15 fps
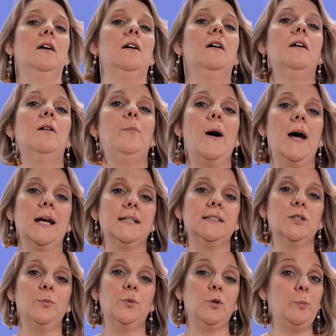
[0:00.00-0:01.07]
Euh, par
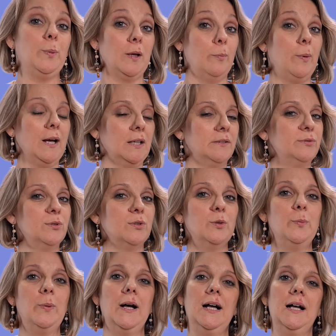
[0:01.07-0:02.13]
exemple, préparer vos
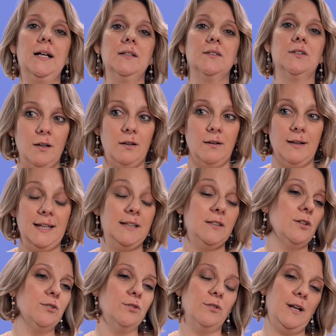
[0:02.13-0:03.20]
repas, euh,
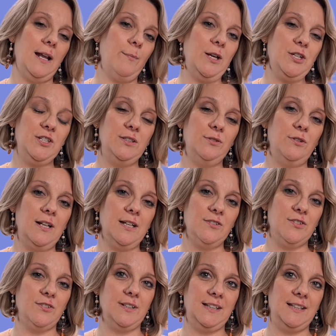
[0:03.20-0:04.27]
étendre la machine de
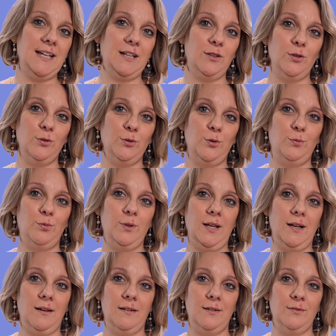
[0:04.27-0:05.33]
linge qui attend depuis,
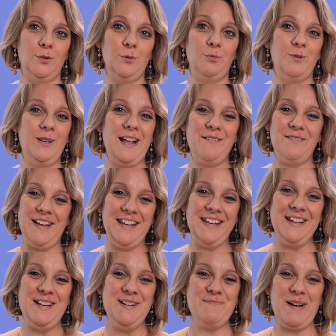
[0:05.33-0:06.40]
depuis la veille,
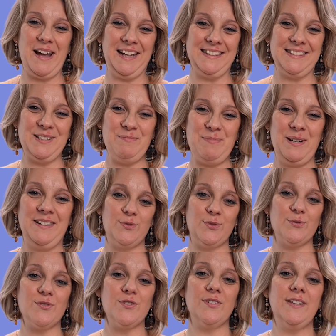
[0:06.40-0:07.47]
par exemple.
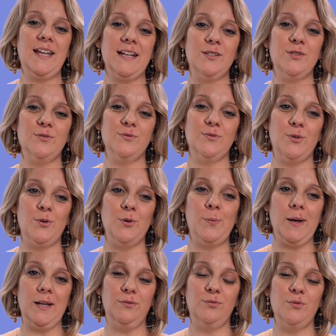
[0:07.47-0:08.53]
Son champ d'action
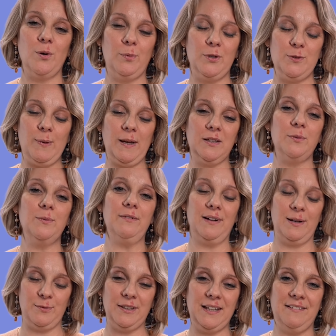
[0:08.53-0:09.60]
auprès de vous en postpartum est
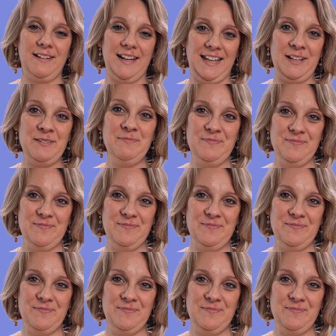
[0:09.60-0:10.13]
vraiment très varié.